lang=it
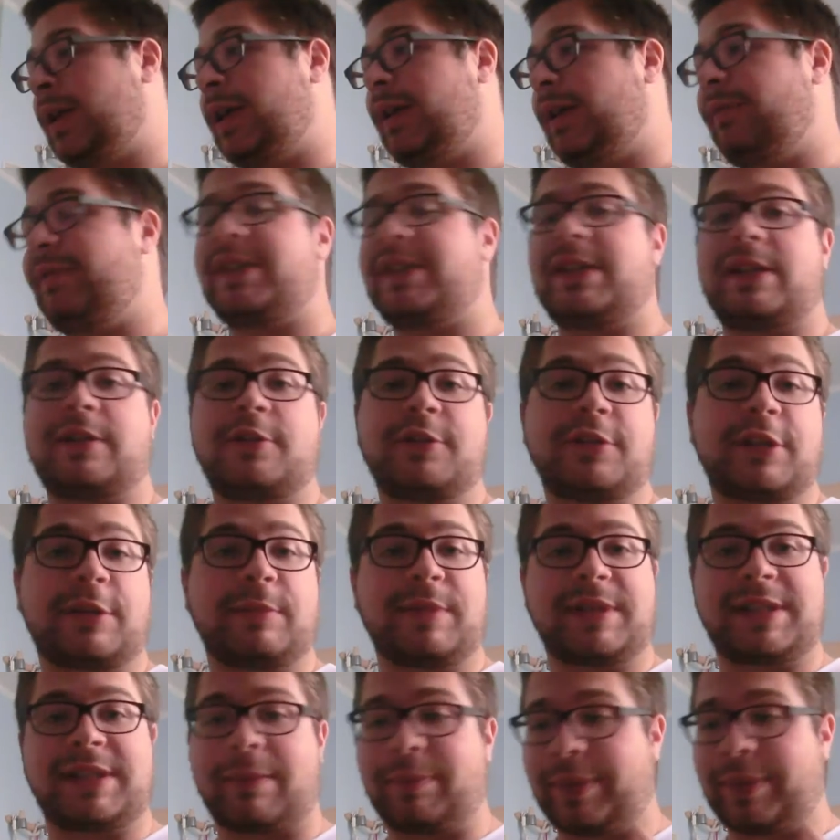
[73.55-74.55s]
Invece la cosa che
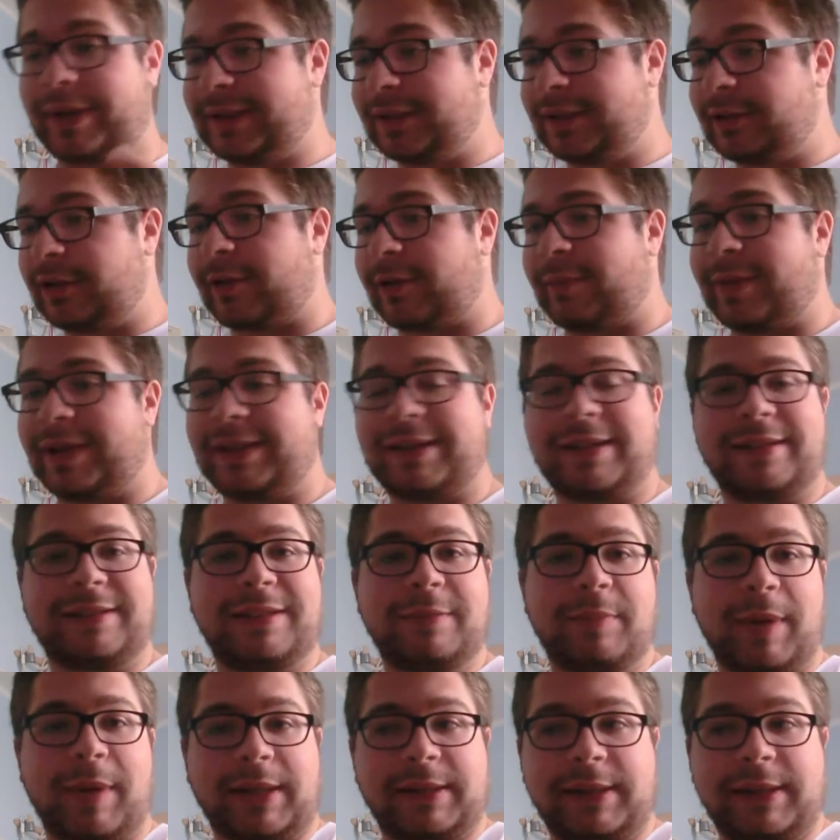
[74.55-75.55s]
mi sta particolarmente
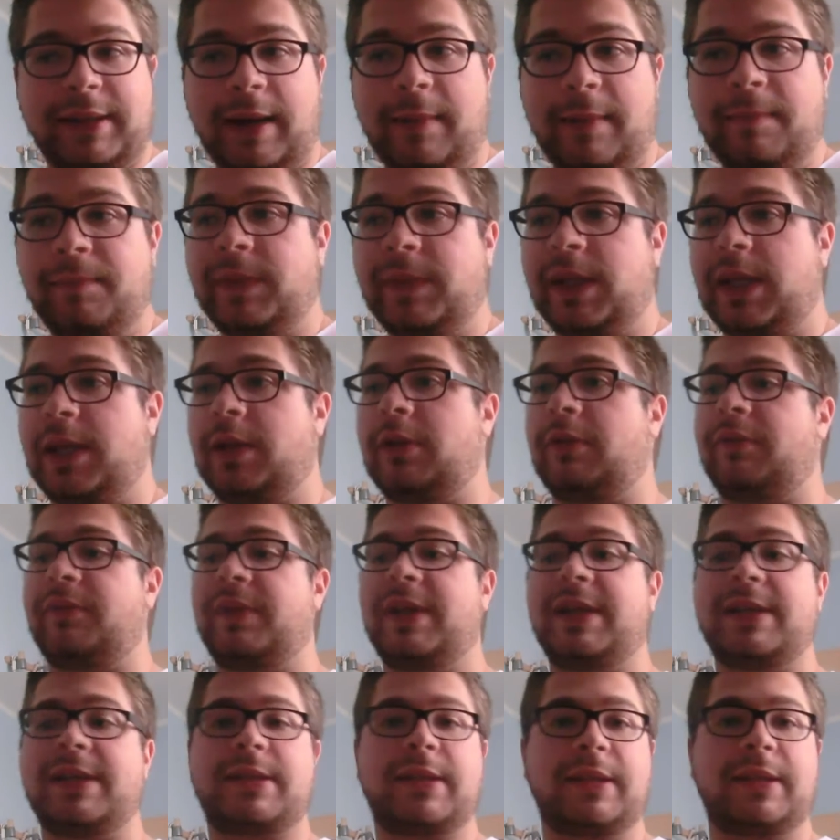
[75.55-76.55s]
antipatica, che non
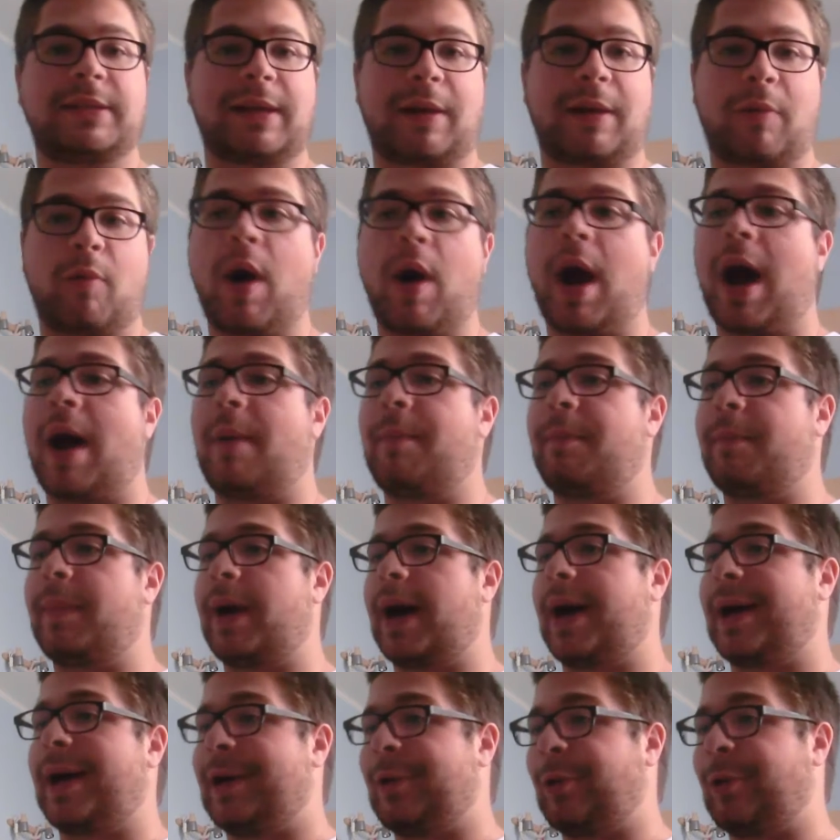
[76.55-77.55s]
viene scritta qua
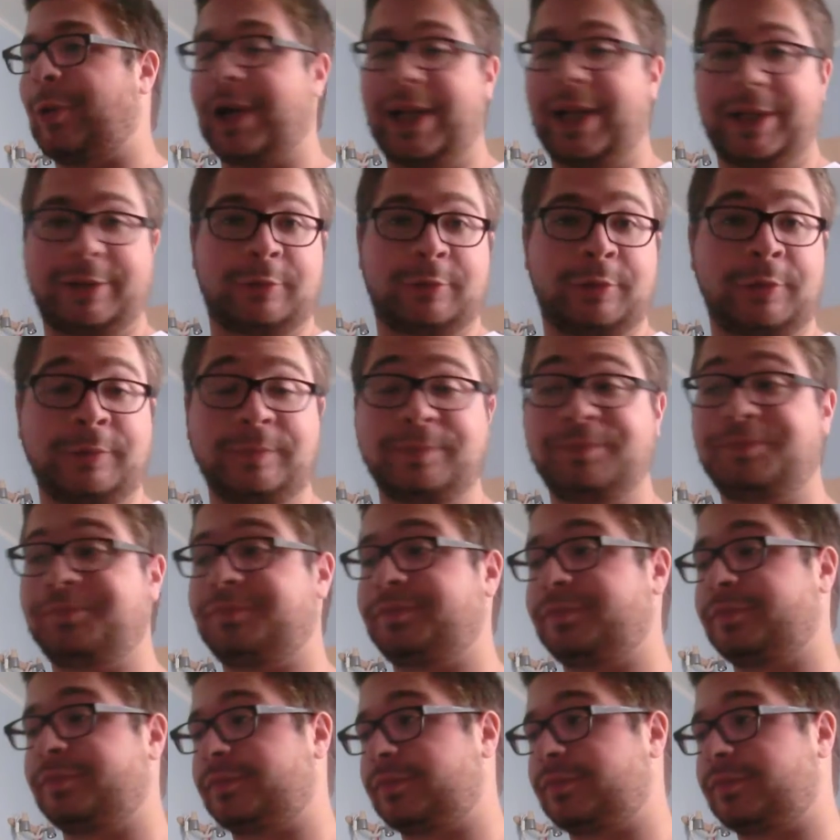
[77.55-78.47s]
ma ho letto